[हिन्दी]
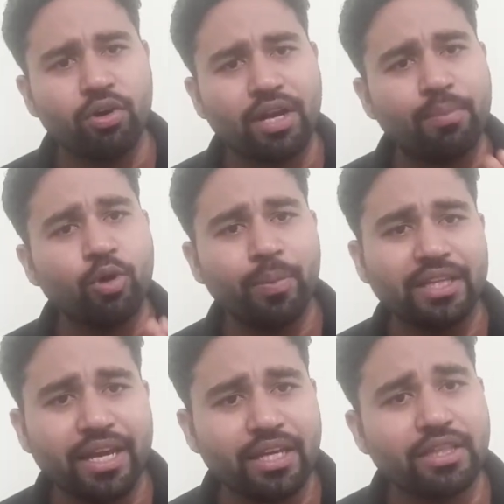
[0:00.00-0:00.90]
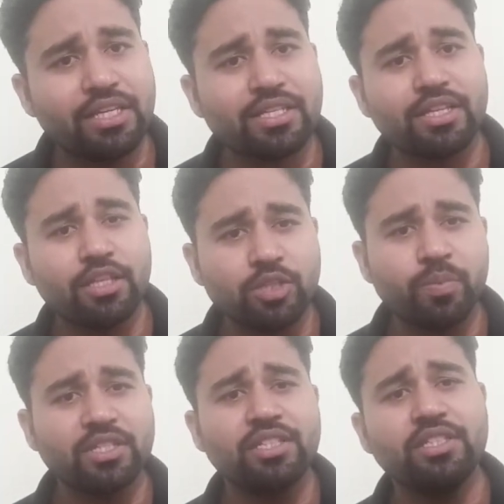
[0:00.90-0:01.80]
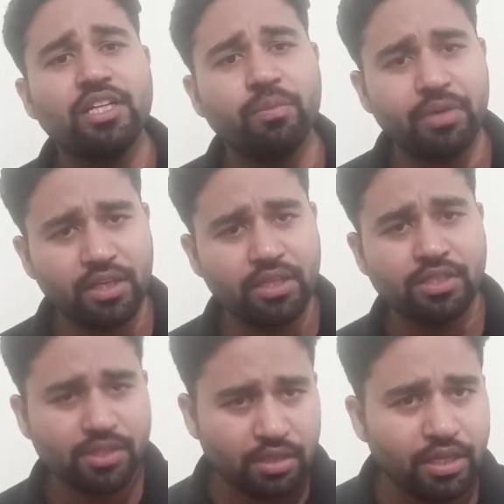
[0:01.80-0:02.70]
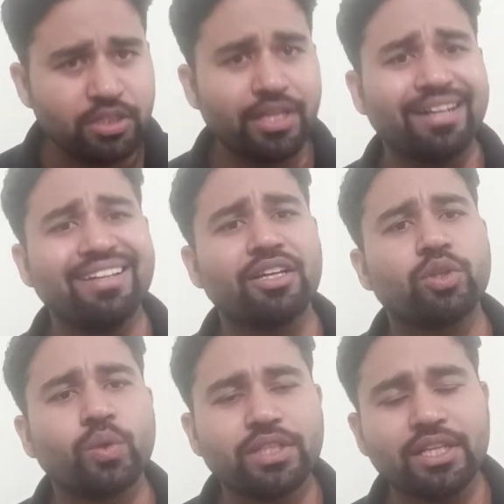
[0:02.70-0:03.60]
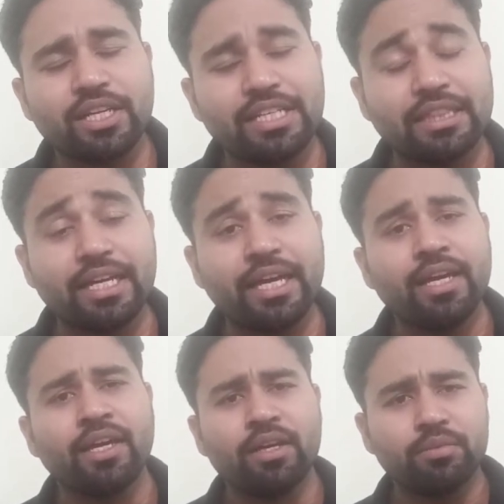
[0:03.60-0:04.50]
और आपको पता है कि देश का 10 परसेंट जीडीपी इस इस सेक्टर के थ्रू जल के जाता है